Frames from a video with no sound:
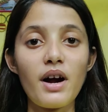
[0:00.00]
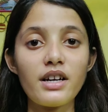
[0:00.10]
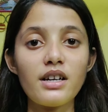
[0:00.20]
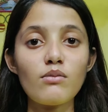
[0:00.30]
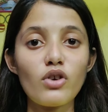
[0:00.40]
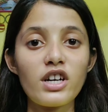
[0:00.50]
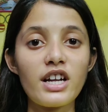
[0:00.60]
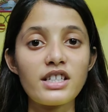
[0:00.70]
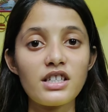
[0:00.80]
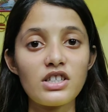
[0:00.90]
पार्टनर
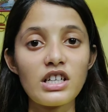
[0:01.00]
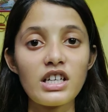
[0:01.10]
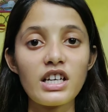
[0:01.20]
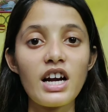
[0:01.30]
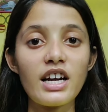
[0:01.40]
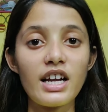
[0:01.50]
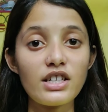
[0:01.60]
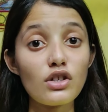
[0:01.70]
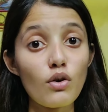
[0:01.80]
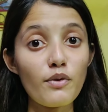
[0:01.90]
मोनेटाइजेशन की
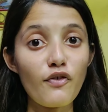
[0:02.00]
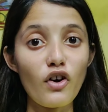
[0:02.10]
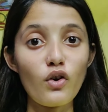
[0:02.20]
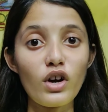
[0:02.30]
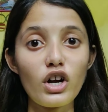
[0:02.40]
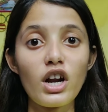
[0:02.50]
गाइडलाइंस को भी फॉलो